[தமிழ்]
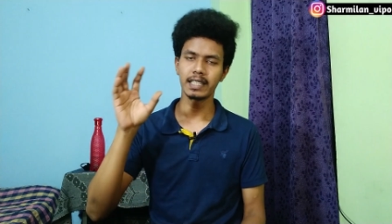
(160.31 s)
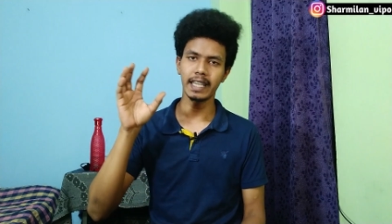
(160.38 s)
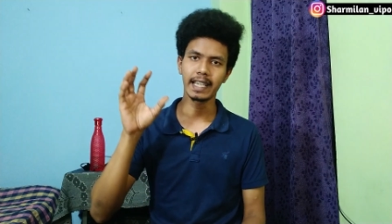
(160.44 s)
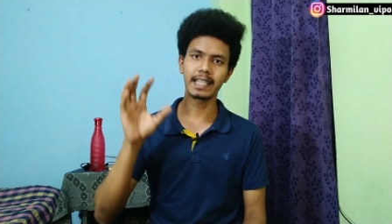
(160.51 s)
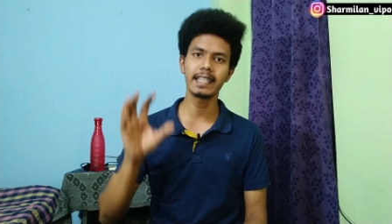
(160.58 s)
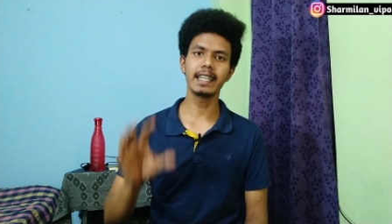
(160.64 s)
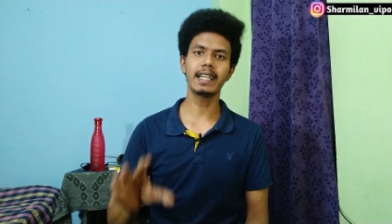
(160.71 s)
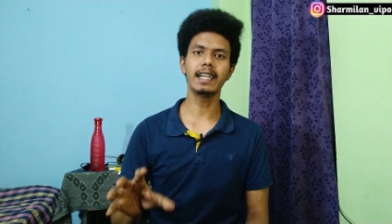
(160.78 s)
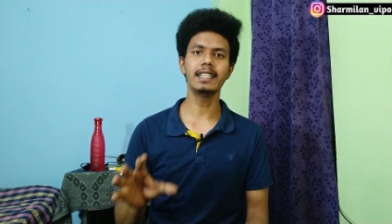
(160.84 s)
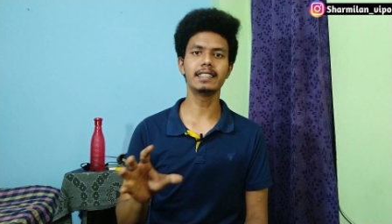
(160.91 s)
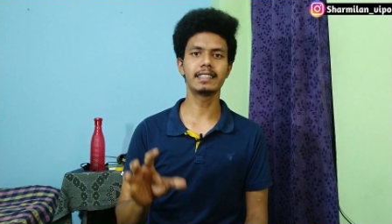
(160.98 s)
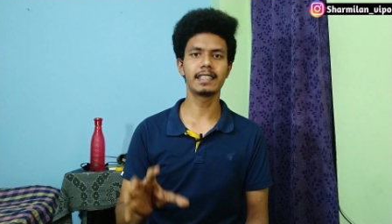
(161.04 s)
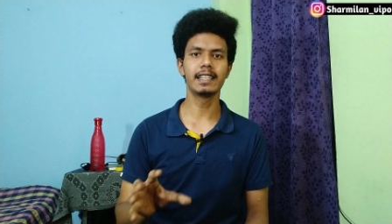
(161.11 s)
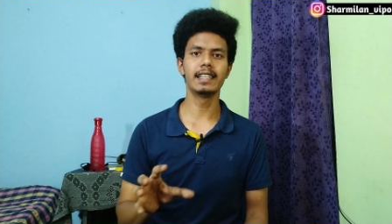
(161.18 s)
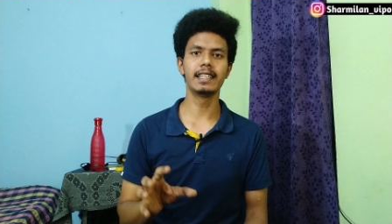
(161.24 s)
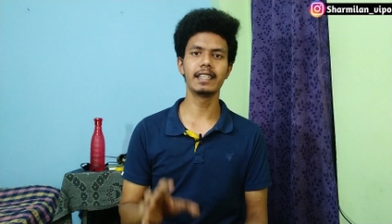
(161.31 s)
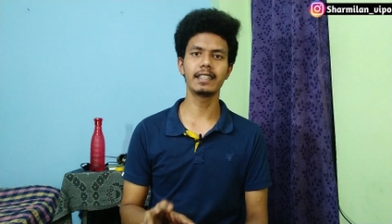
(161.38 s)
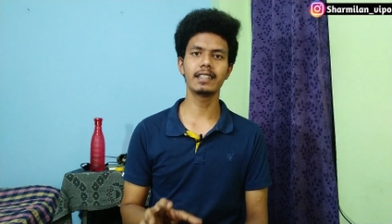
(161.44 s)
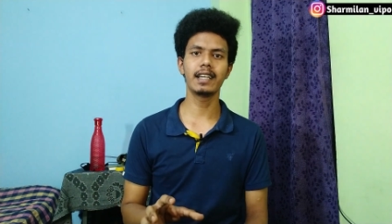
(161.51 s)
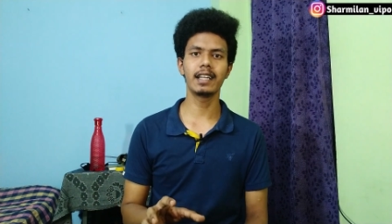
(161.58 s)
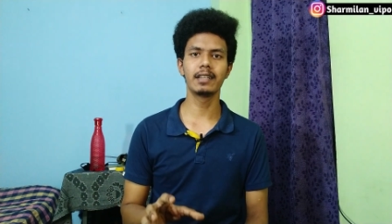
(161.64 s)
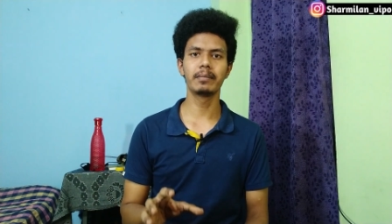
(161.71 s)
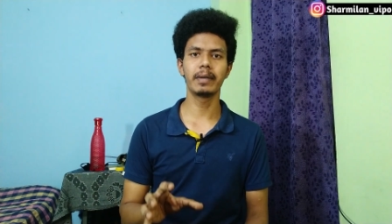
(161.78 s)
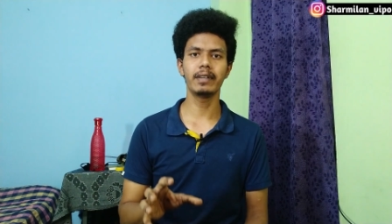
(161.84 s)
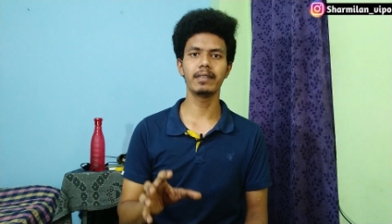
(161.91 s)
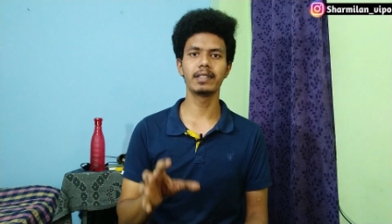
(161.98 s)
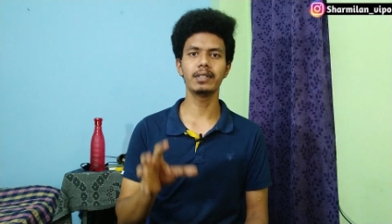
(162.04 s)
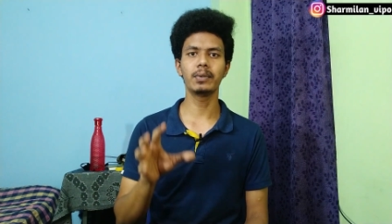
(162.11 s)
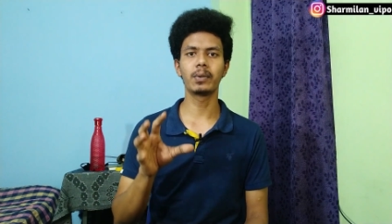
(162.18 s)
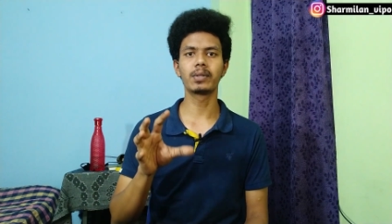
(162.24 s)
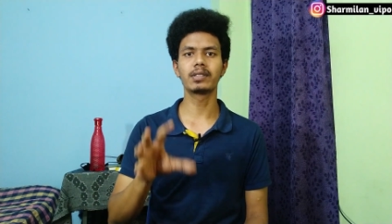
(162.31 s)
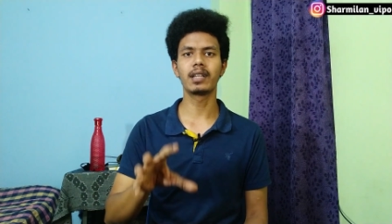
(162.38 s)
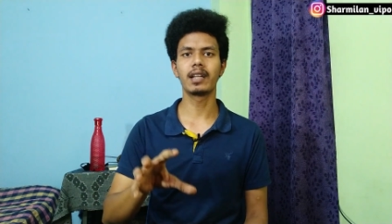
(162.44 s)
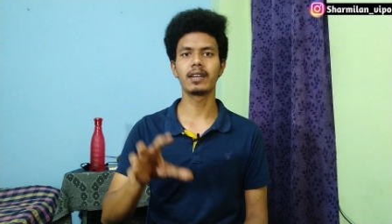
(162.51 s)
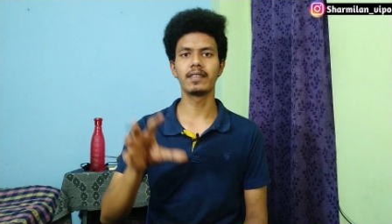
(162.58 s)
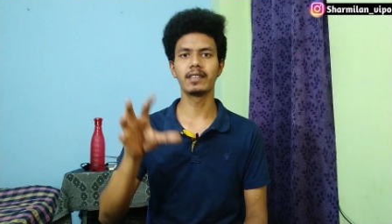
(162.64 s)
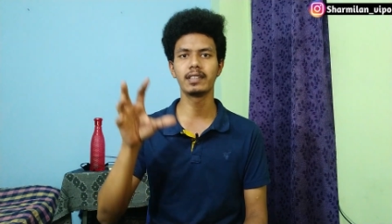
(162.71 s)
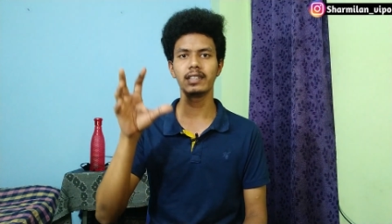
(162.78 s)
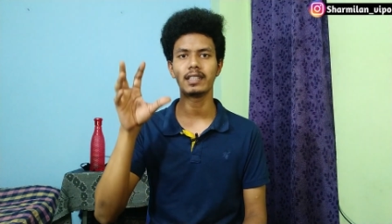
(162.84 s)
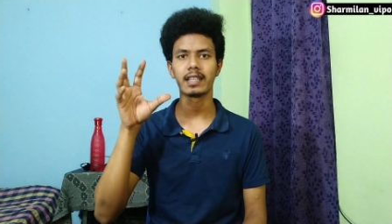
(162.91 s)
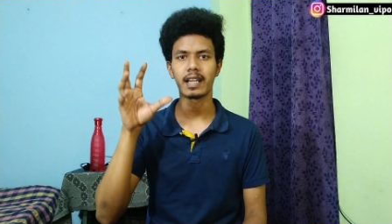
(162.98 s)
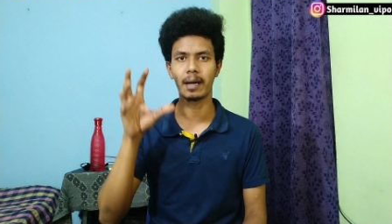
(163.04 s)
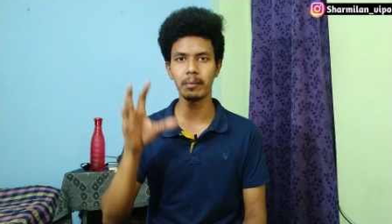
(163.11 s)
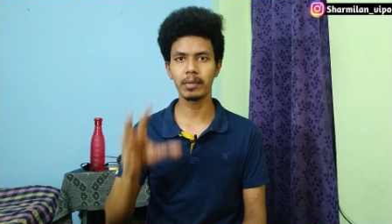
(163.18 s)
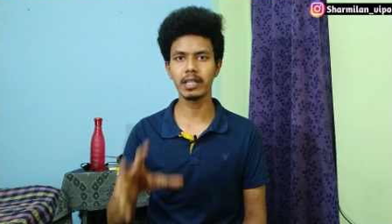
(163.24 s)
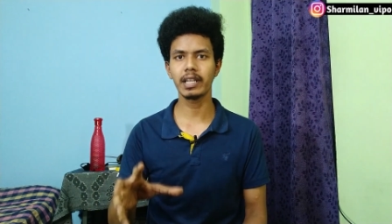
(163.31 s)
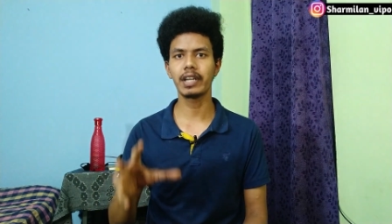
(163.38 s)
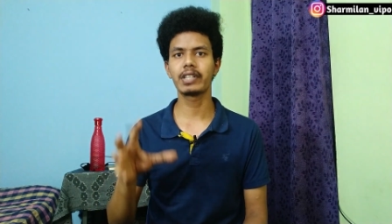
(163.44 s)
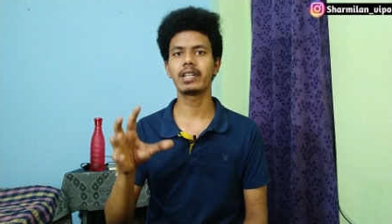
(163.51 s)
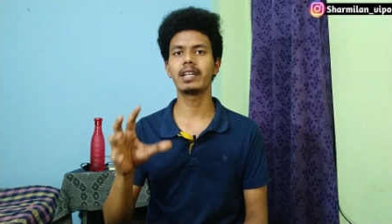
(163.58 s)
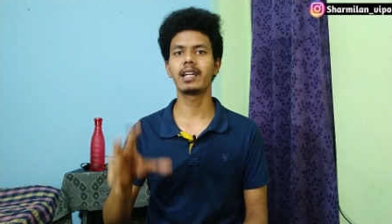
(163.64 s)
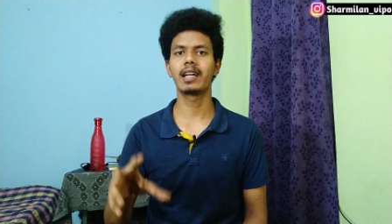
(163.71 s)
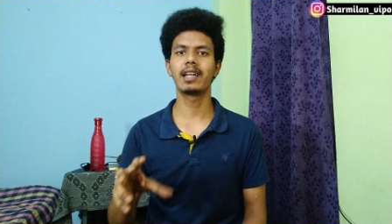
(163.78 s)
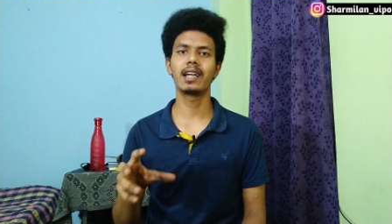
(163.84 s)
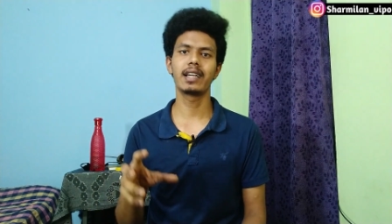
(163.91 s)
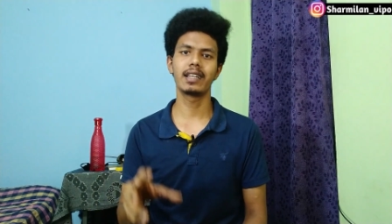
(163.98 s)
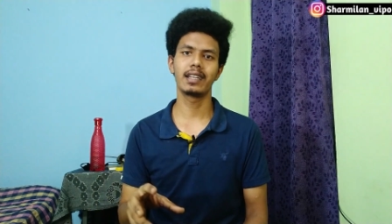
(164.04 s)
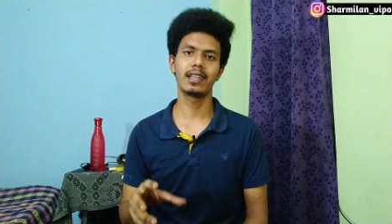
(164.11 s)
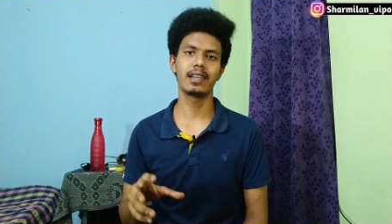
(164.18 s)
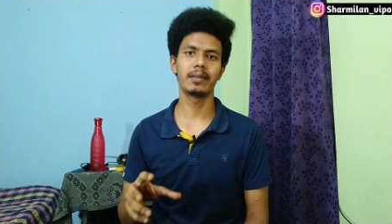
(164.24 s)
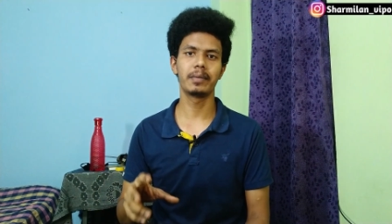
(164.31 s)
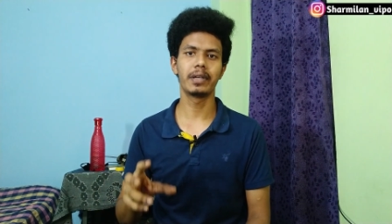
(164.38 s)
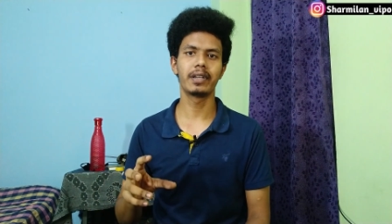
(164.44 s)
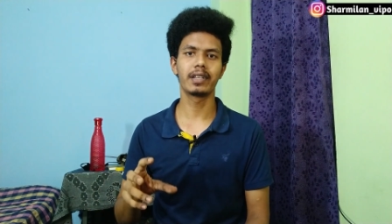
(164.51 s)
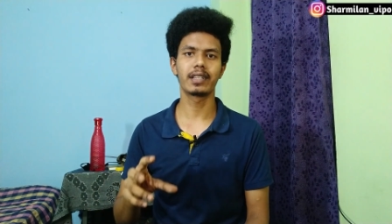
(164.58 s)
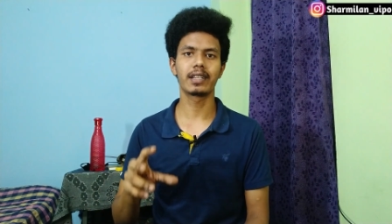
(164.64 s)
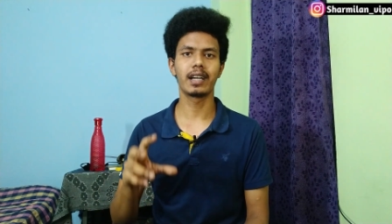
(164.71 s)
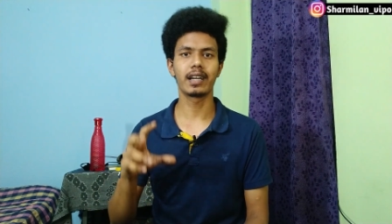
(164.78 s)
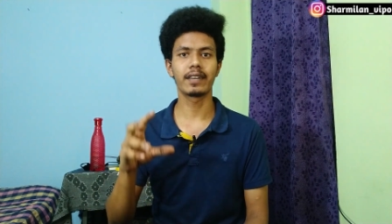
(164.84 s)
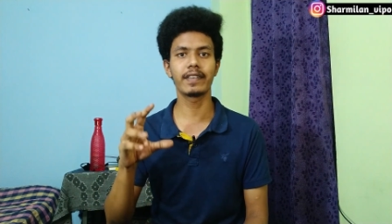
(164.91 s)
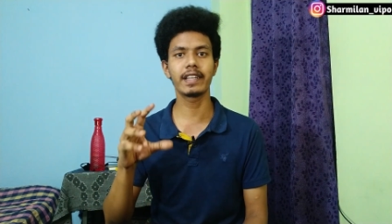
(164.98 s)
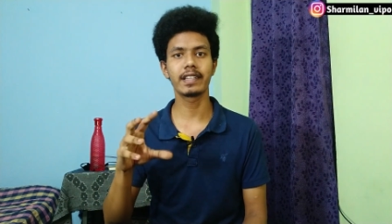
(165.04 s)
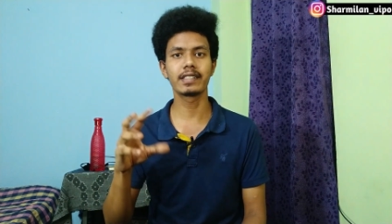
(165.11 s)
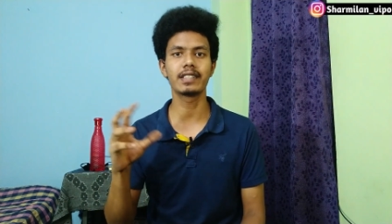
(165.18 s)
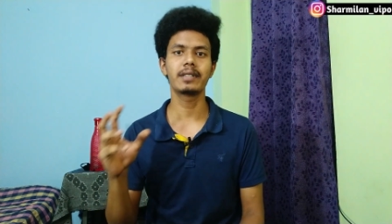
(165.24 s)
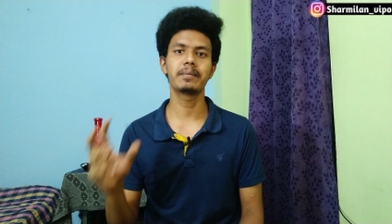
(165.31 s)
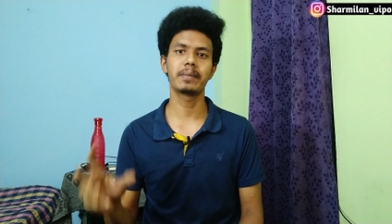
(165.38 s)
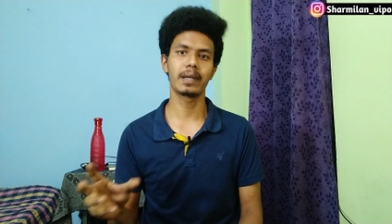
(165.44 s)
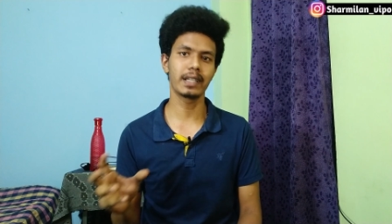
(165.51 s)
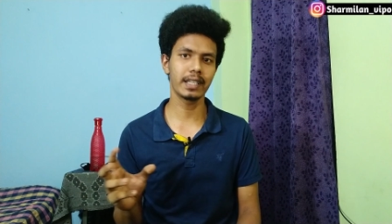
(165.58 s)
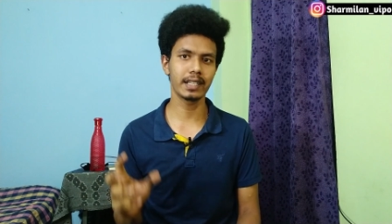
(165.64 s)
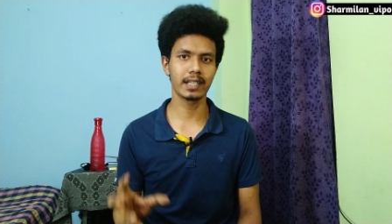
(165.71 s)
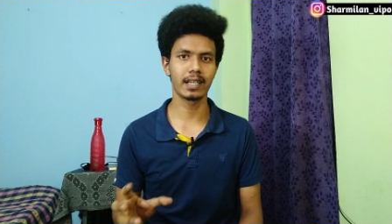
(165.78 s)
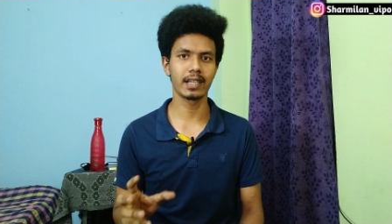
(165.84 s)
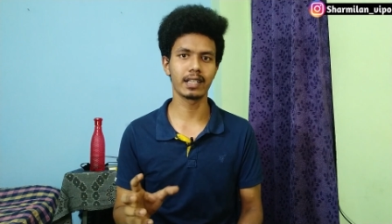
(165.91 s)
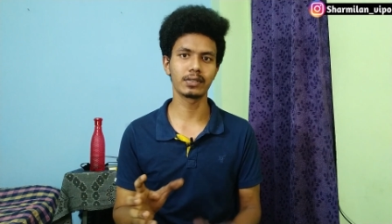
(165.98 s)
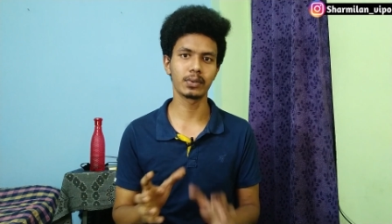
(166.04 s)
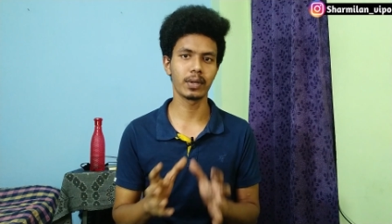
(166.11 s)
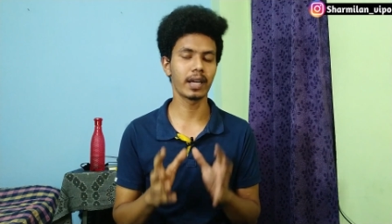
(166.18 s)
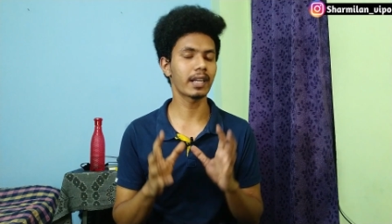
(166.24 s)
டெக்னிக்கல் ஸ்கில் இருந்தாலுமே வந்து ஒரு சிலர் வந்து இந்த கம்யூனிகேஷன் நல்லா இல்லை அப்படின்றதுக்காகவே ரிஜெக்ட் பண்ணியிருக்காங்க ஸோ